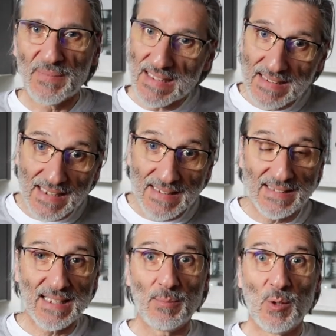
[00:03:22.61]
Jetzt geht
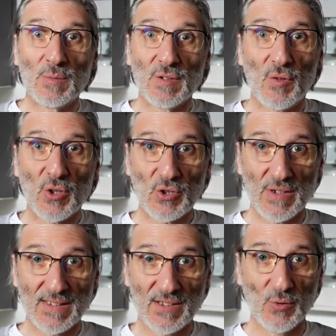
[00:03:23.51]
es aber um die
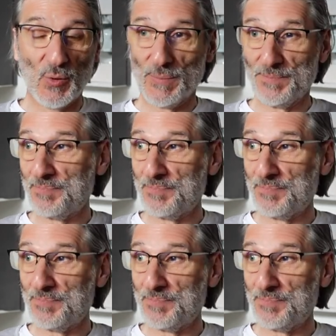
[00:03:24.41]
Wok-Station.